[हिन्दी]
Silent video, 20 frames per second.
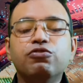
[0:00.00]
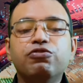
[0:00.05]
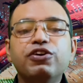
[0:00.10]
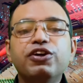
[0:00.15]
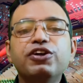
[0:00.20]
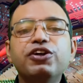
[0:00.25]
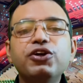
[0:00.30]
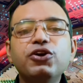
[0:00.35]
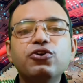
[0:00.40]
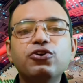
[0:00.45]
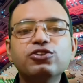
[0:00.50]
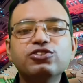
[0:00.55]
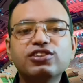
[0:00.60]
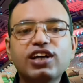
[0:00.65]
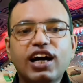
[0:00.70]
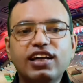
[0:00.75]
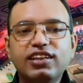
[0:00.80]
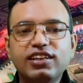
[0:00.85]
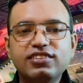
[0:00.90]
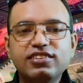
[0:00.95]
वीडियो को
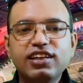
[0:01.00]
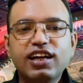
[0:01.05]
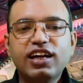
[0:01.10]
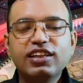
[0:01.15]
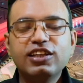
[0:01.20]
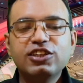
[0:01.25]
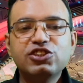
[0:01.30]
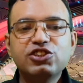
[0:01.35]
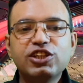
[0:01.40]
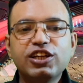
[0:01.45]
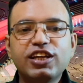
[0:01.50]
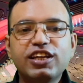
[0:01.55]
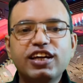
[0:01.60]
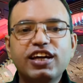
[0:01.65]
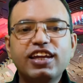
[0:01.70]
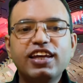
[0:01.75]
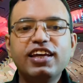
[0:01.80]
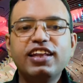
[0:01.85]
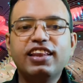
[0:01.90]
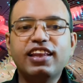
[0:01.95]
ज़्यादा से ज़्यादा शेयर
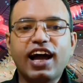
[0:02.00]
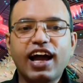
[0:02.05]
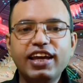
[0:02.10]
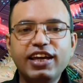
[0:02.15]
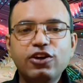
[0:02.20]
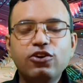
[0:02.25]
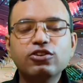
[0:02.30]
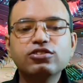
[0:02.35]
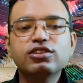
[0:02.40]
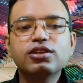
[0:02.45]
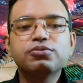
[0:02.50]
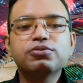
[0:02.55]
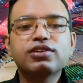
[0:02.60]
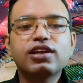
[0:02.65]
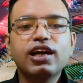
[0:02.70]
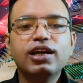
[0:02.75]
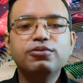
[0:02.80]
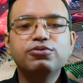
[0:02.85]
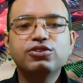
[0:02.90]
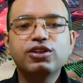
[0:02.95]
करें लाइक और
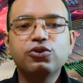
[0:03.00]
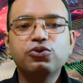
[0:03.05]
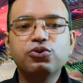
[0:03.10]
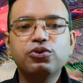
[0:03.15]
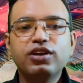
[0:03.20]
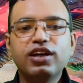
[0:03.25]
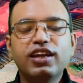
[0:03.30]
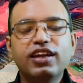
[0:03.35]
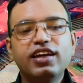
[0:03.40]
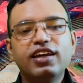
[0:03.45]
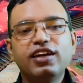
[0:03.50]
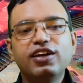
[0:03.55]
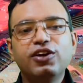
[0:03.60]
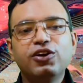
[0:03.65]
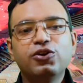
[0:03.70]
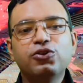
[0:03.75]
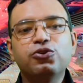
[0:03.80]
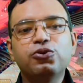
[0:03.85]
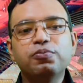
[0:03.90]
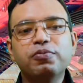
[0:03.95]
सब्सक्राइब ज़रूर करें
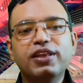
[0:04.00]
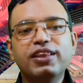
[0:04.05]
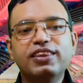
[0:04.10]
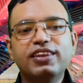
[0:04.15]
तो